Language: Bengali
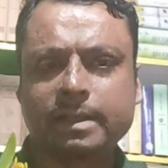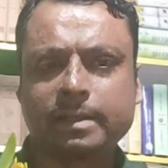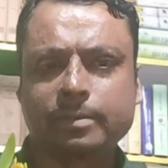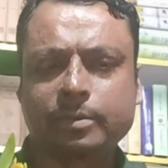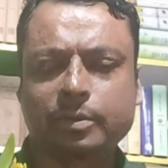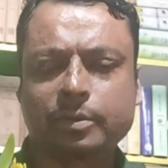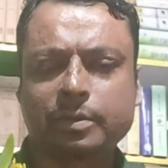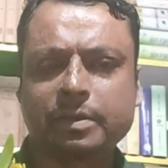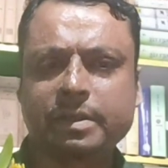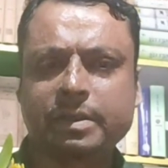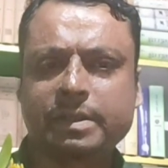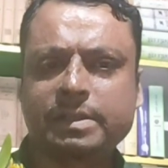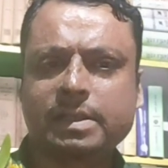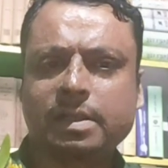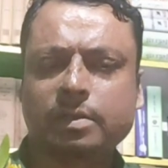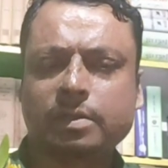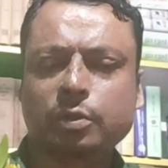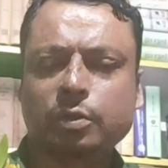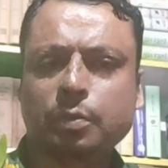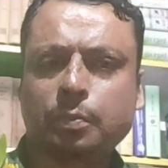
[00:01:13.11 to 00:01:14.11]
এবং
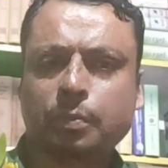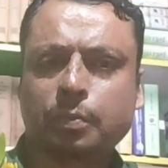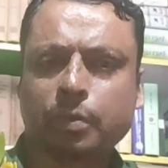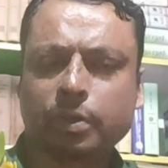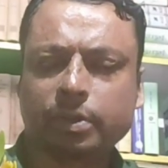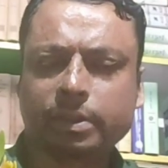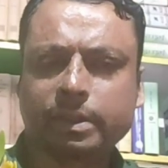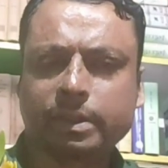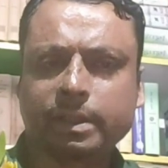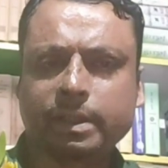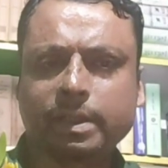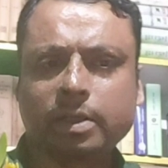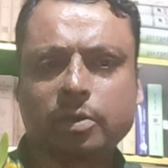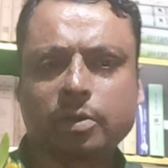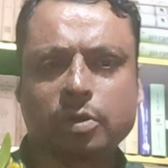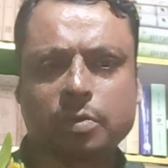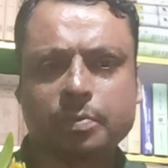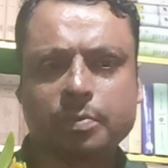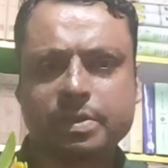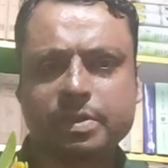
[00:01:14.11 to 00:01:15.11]
রেজাল্ট তো প্রত্যেকের
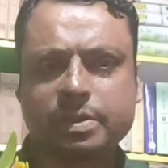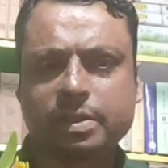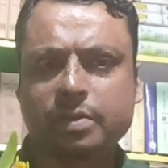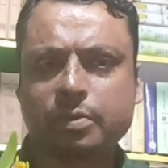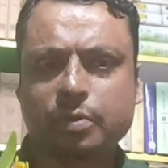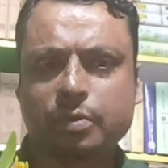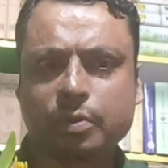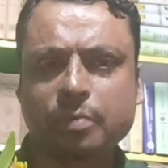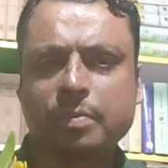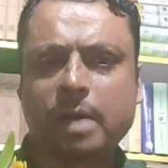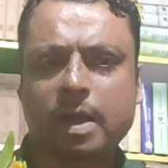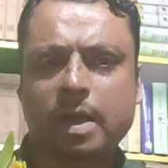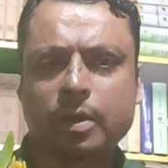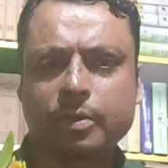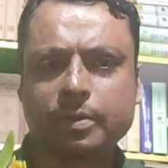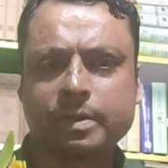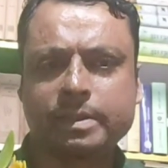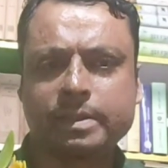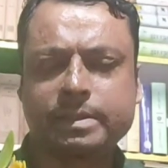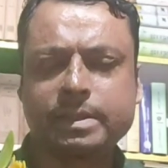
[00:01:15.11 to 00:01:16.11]
কম বেশি খুব ভালো
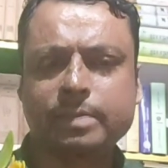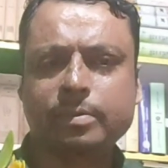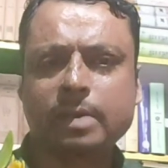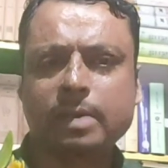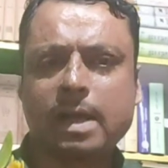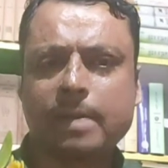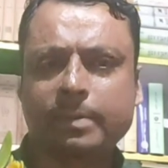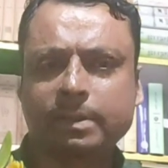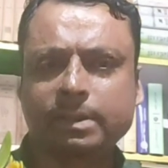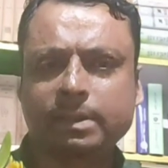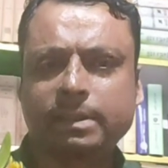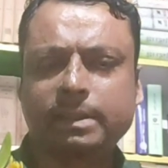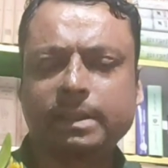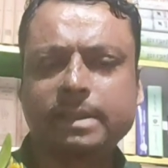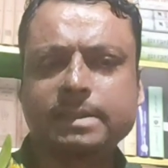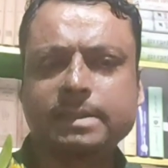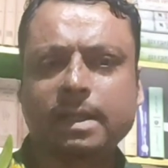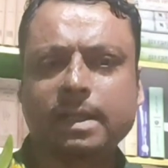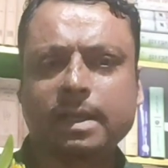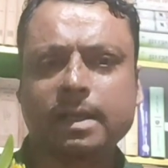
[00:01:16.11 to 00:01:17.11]
হয়েছে এবং আমাদের
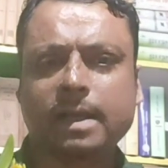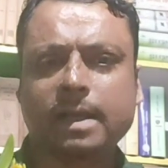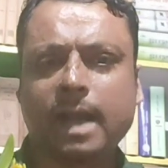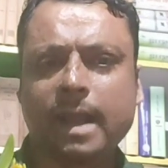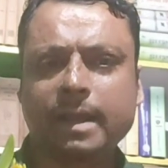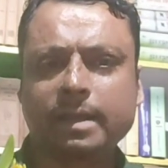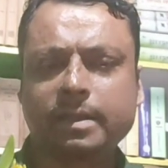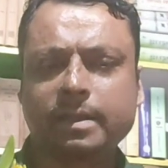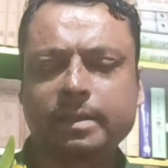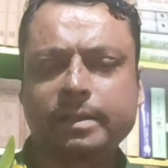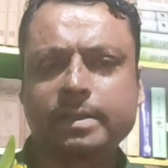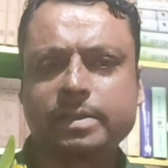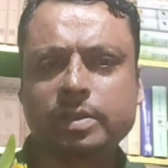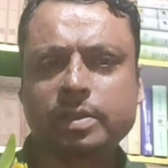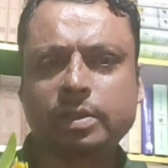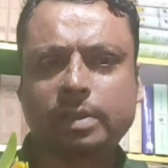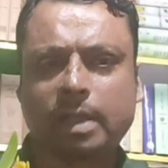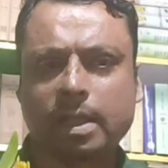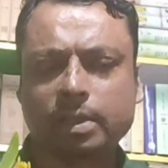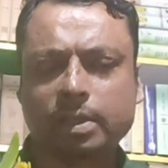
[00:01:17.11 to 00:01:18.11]
থেকে যারা গাইড
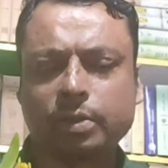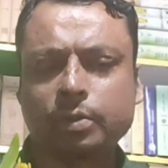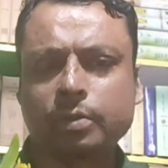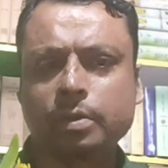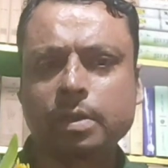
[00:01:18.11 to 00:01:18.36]
নিয়েছিল তারা তো